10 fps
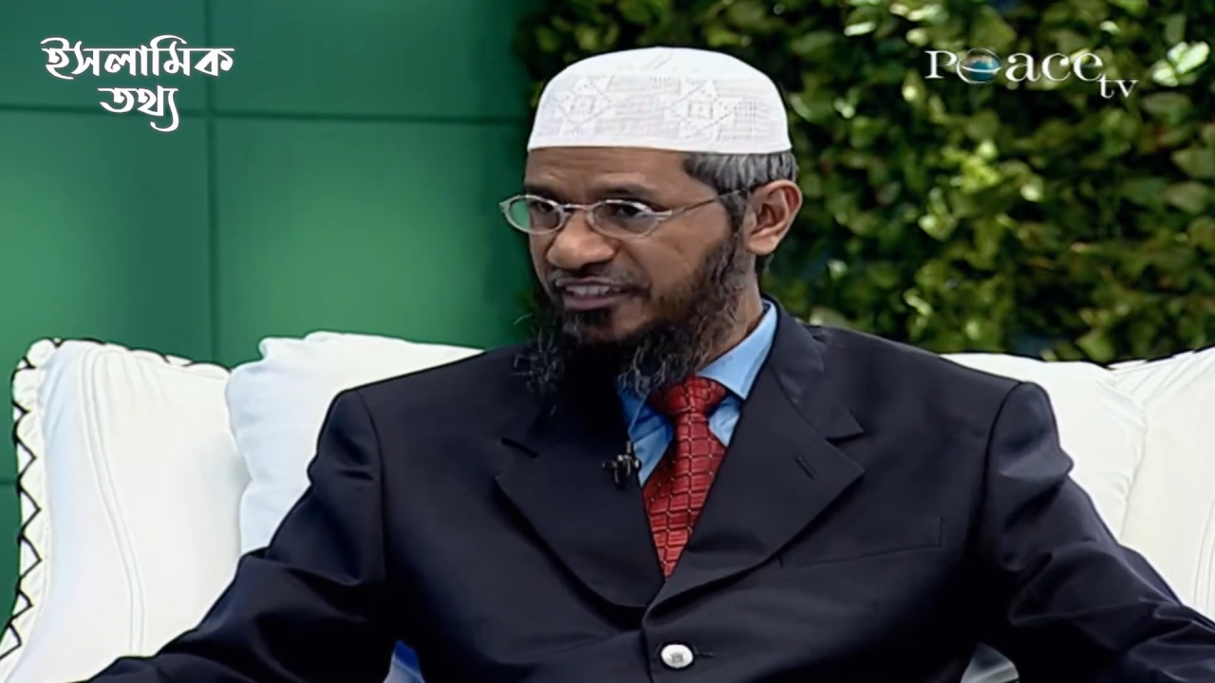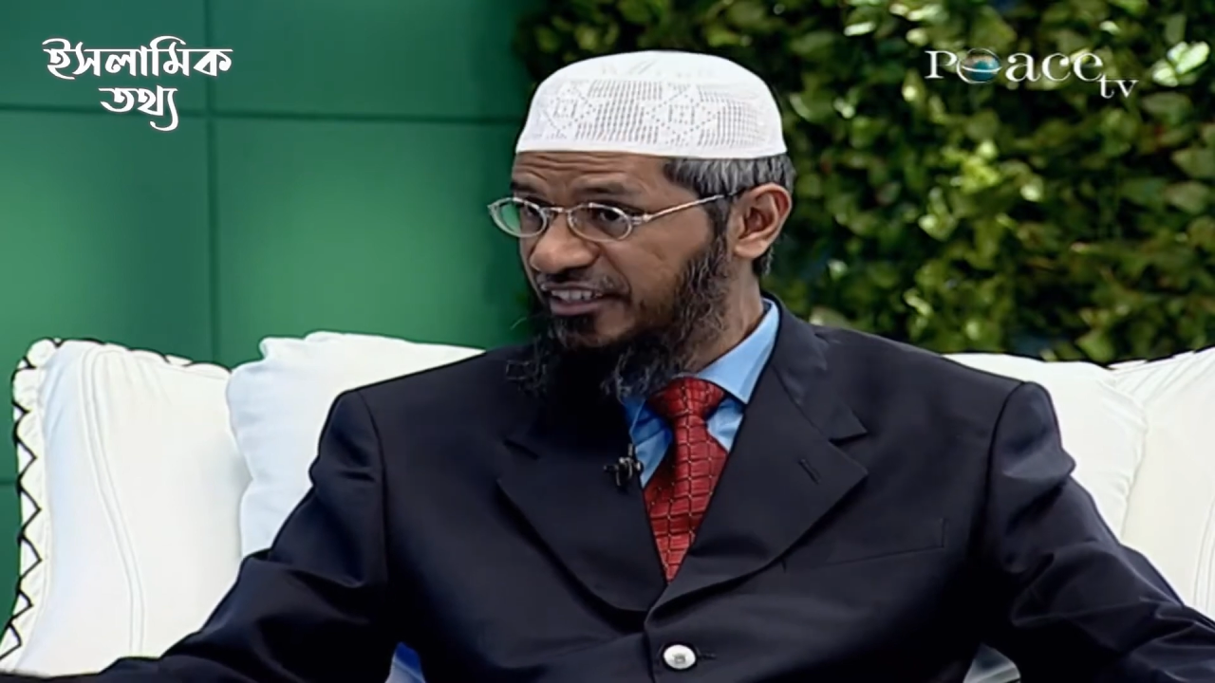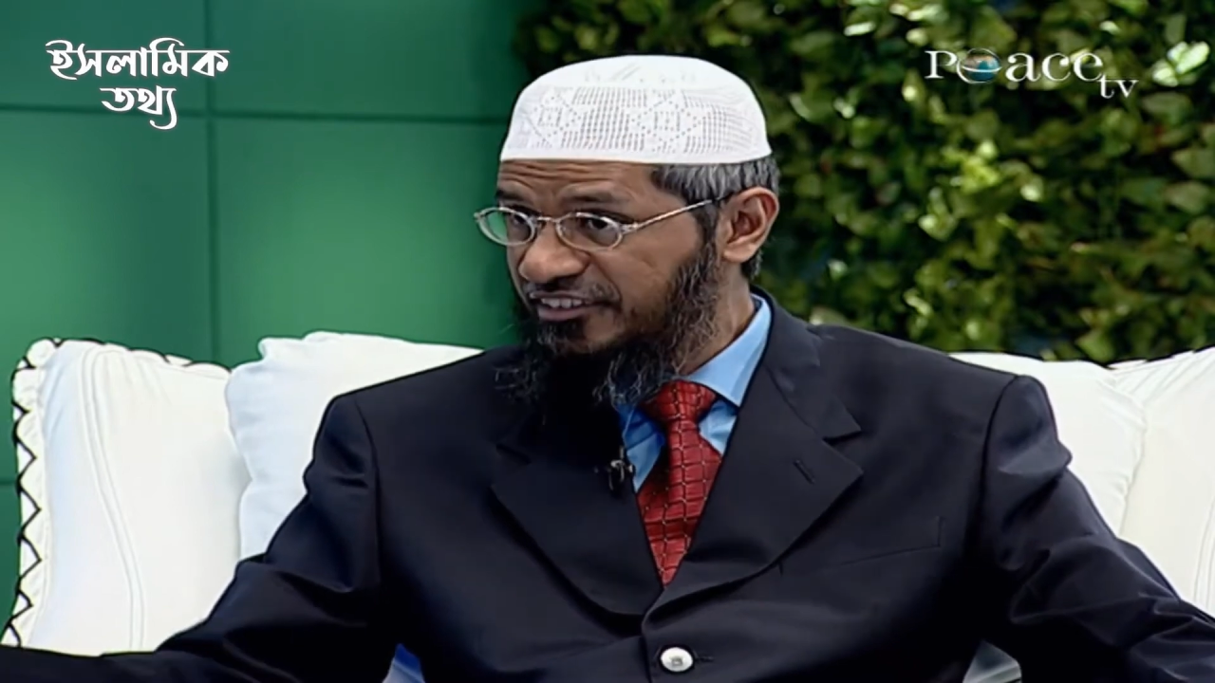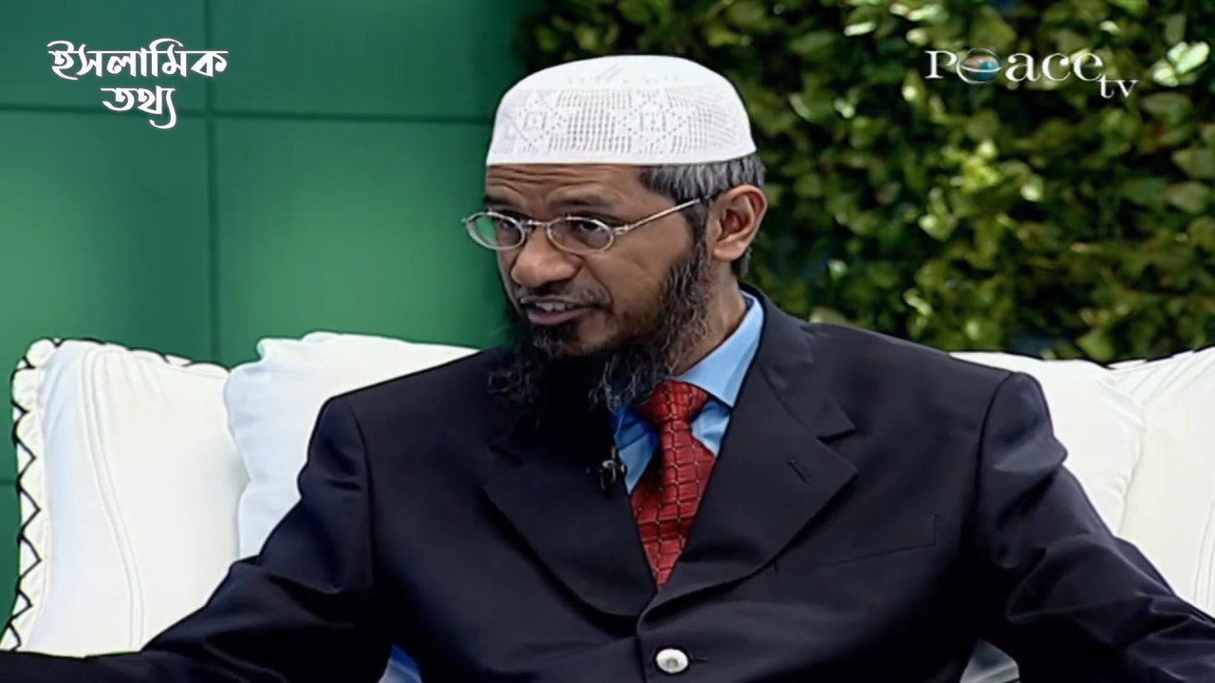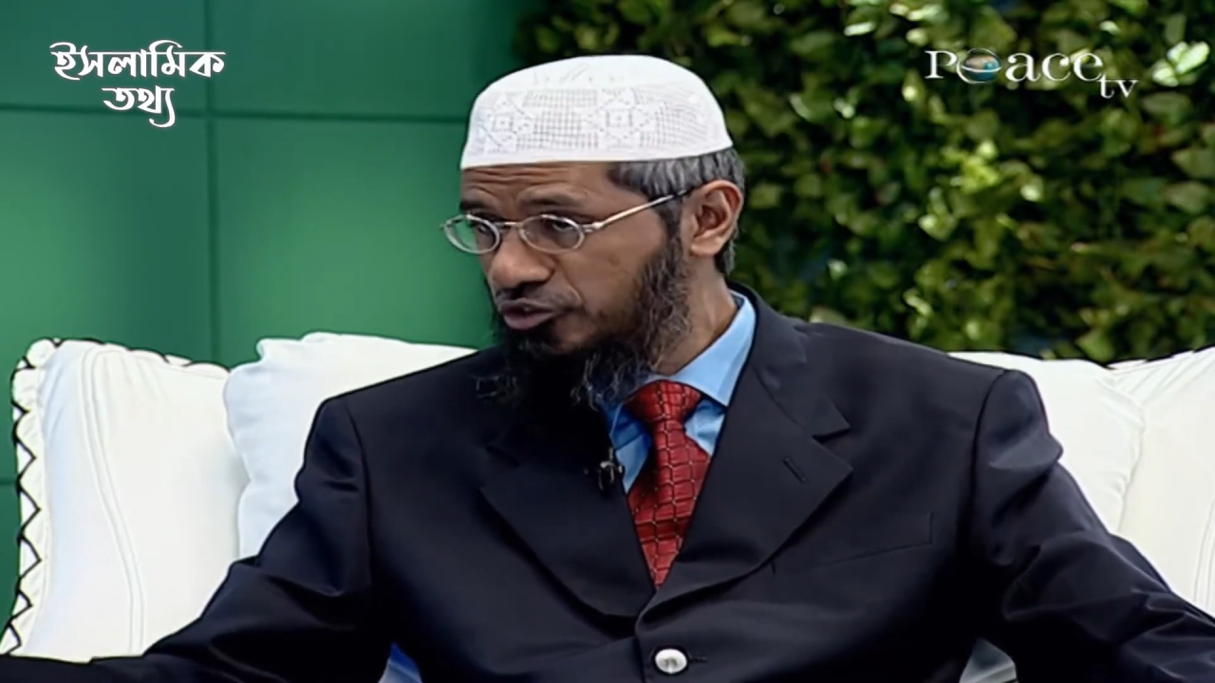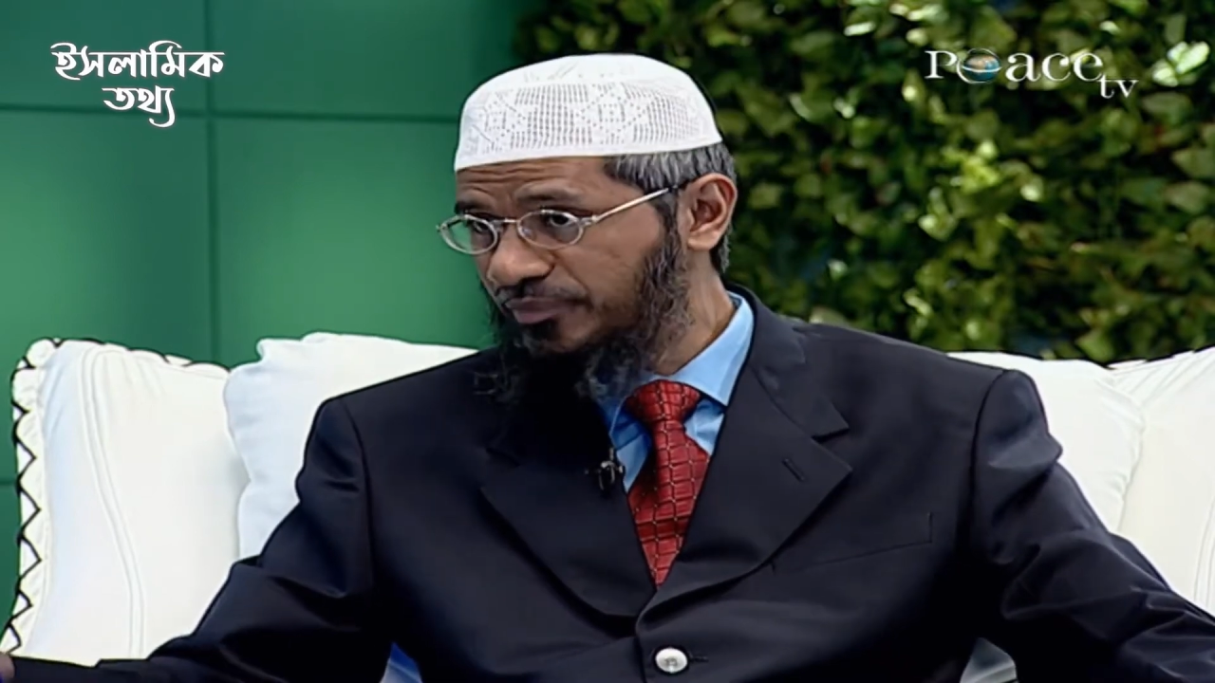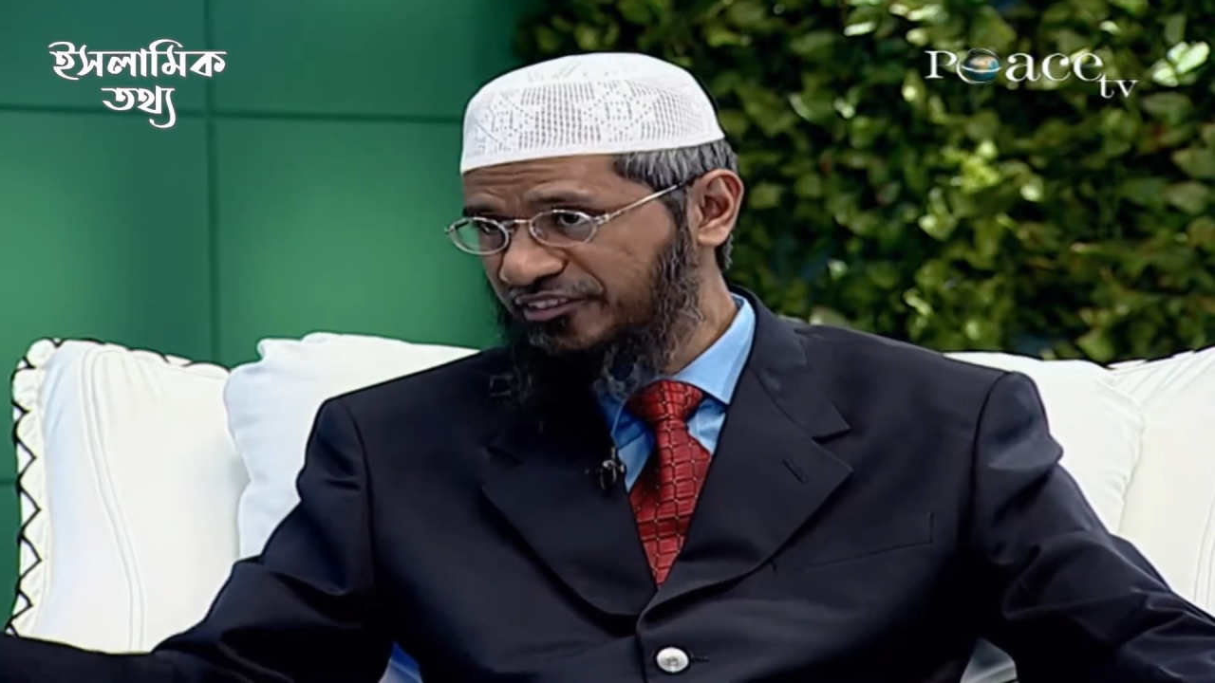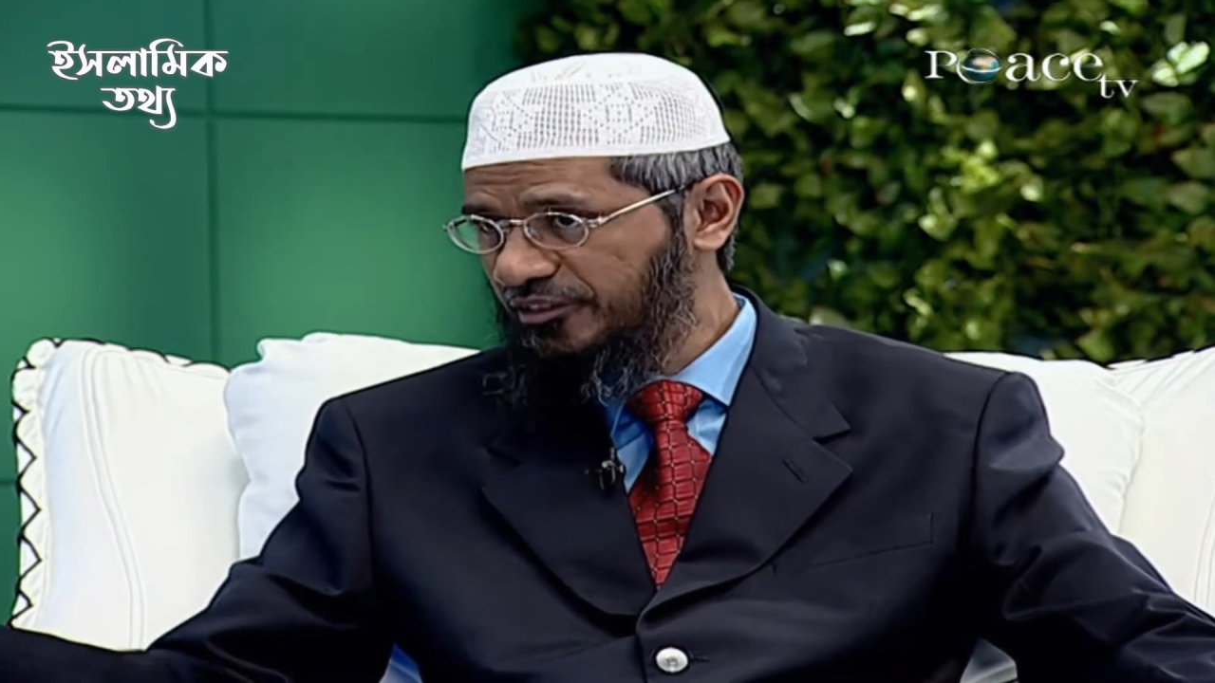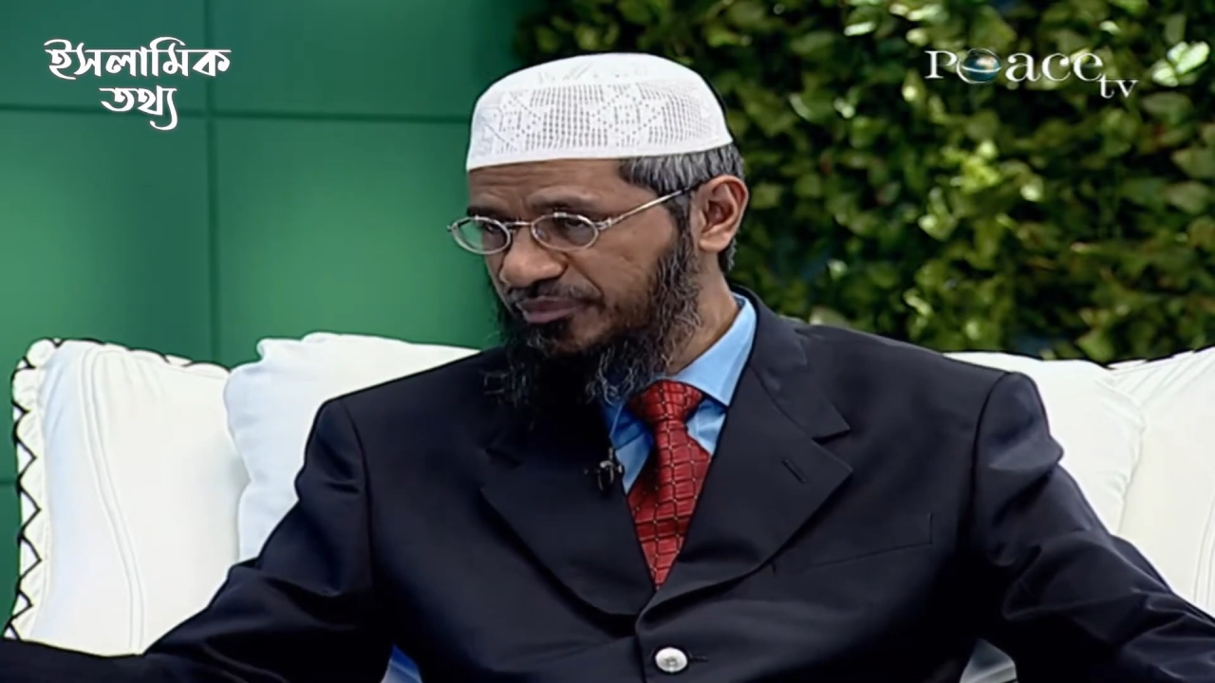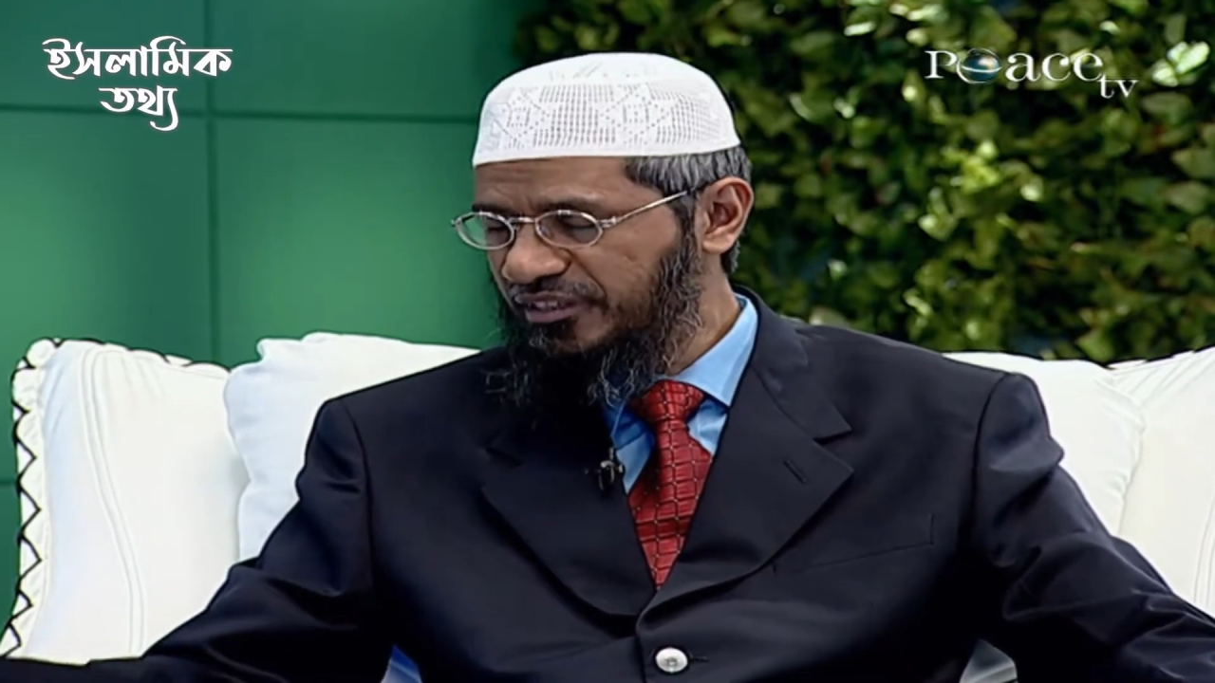দিলেও গ্রহণ
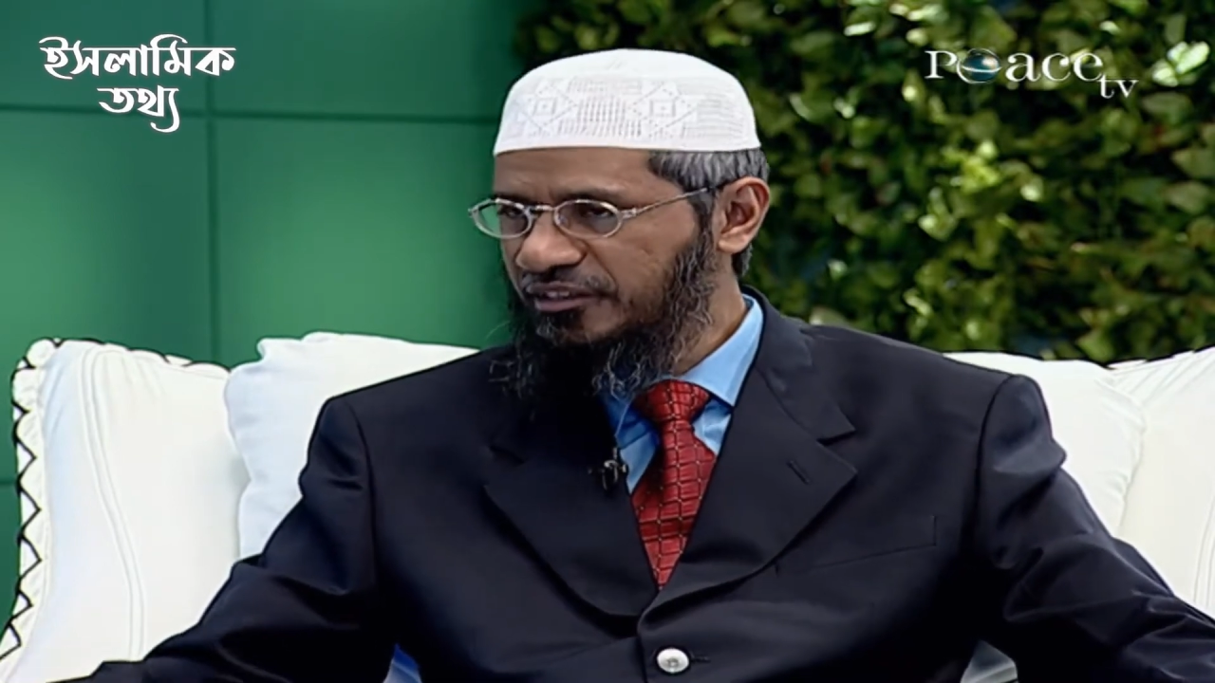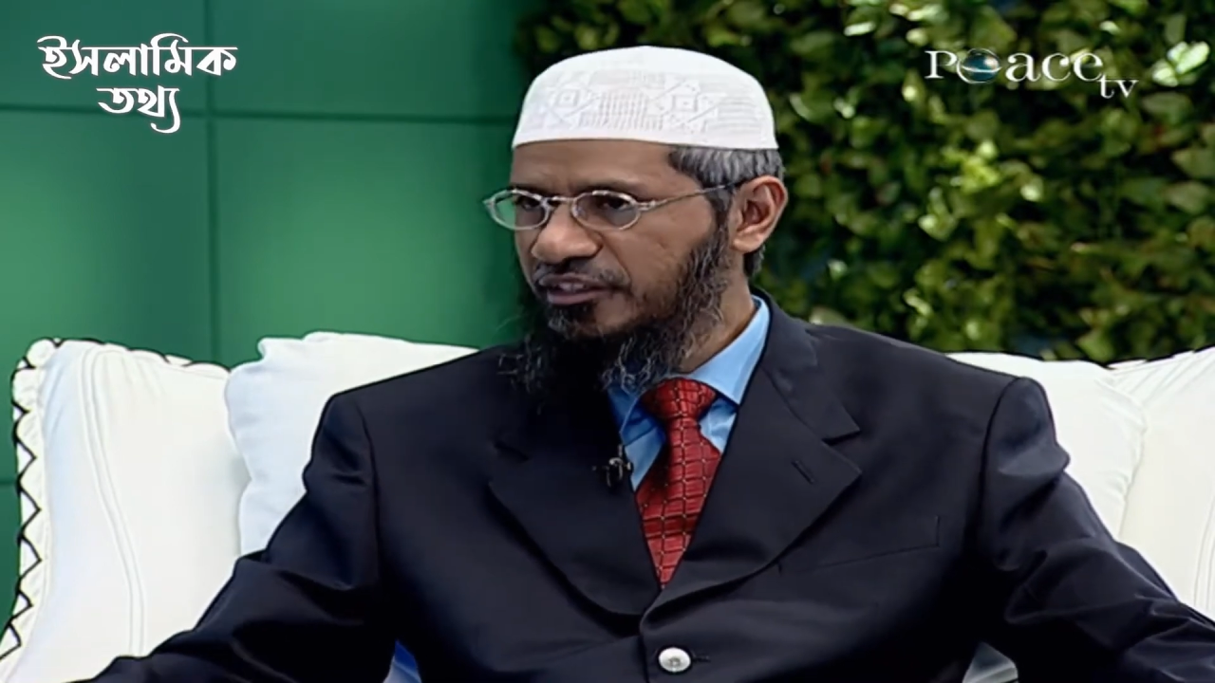করা হবে